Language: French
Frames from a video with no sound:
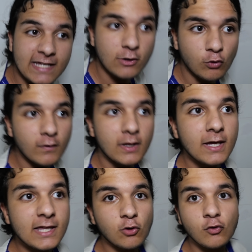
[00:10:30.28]
gars, ça se
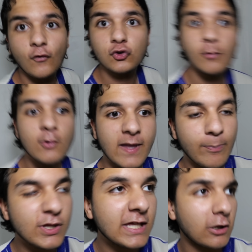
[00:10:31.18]
trouve, le fantôme, il nous a
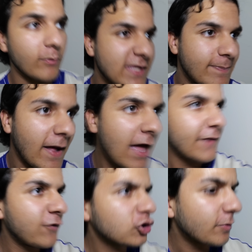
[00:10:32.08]
possédé. Attends, mais c'est pas.
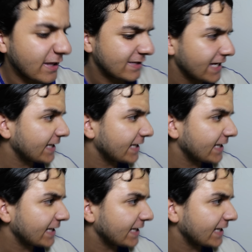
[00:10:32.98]
Un fantôme, ça s'est